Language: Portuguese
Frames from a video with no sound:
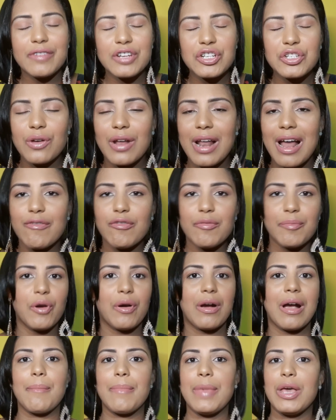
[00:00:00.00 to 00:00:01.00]
vez que eu lavo o
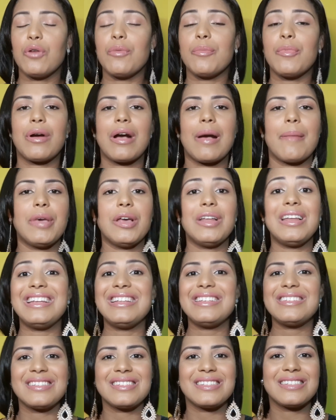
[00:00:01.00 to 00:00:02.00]
meu cabelo, o meu cabelo
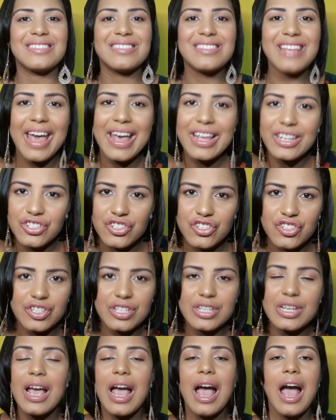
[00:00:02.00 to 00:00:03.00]
ele
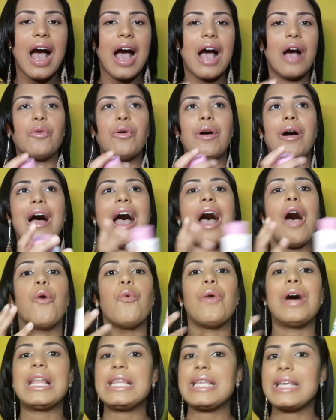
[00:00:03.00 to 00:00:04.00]
cede a
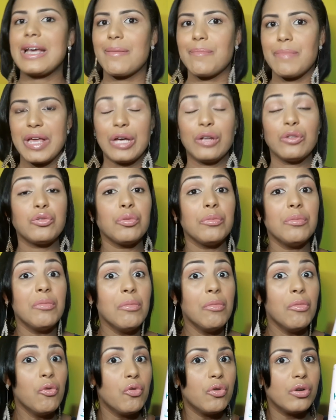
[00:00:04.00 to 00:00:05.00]
um alinhamento
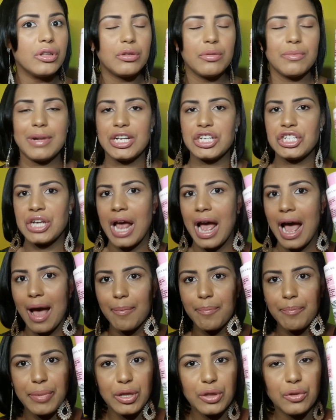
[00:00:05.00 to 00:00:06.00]
muito mais
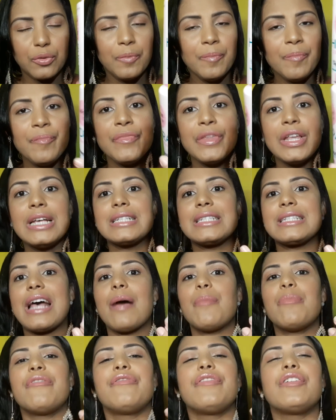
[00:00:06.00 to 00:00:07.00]
rápido,
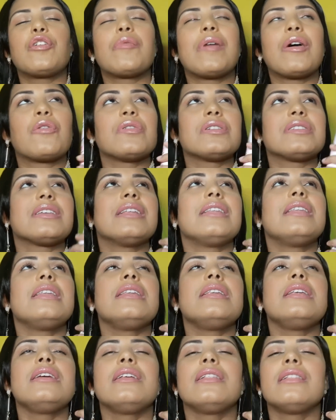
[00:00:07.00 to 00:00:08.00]
sabe? Fica uma coisa
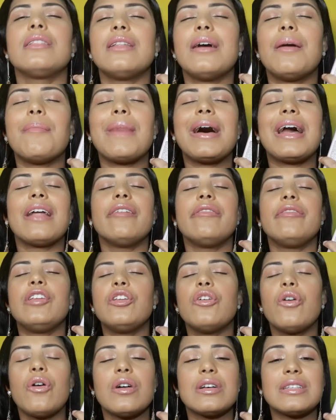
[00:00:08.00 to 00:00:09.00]
linda,
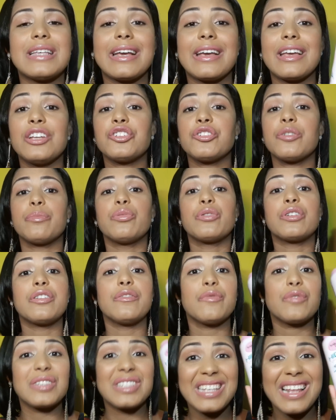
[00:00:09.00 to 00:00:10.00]
maravilhosa. É aquele shampoo que
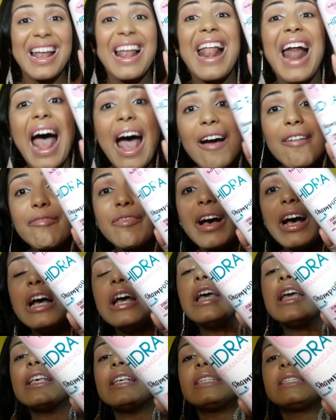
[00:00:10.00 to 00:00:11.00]
você lava
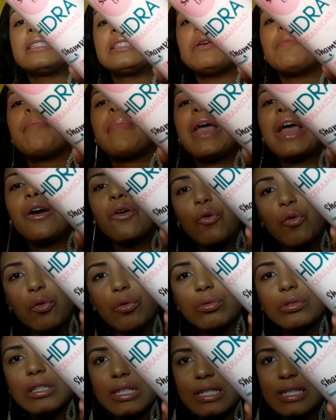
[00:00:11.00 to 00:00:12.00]
e se
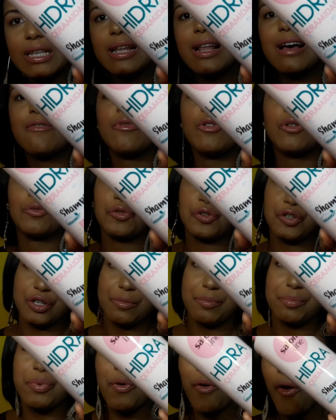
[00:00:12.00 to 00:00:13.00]
pergunta se lavou com
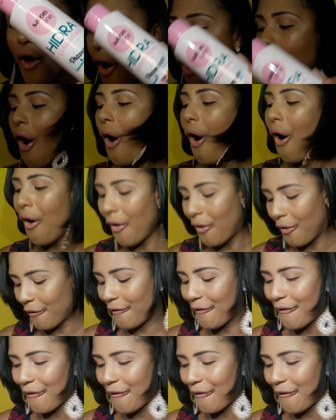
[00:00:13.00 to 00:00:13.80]
shampoo ou